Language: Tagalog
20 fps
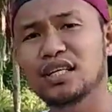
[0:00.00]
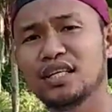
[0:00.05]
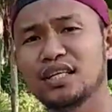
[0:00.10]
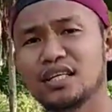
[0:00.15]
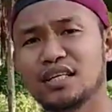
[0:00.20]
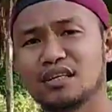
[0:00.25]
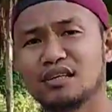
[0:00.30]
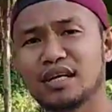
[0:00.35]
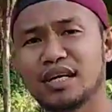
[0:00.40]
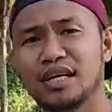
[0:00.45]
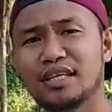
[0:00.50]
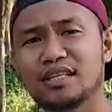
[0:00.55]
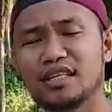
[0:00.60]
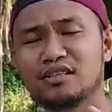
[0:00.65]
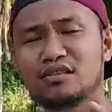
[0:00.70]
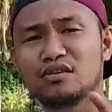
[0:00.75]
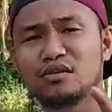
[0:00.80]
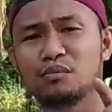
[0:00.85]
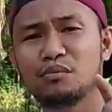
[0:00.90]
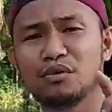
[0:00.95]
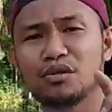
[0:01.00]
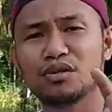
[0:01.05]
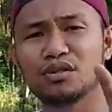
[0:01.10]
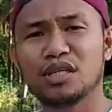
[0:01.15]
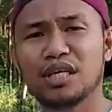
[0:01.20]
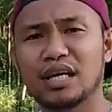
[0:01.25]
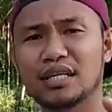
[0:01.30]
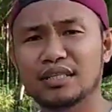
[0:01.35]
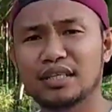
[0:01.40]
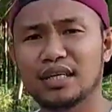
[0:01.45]
kanina, nakita nyo yung
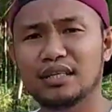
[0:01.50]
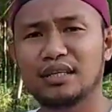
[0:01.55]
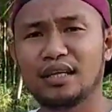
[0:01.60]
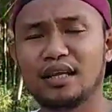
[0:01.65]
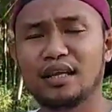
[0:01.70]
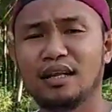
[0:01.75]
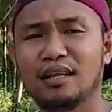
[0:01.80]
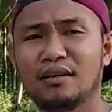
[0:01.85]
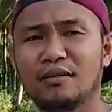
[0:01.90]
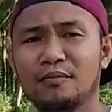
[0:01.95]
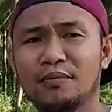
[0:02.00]
broadcock natin,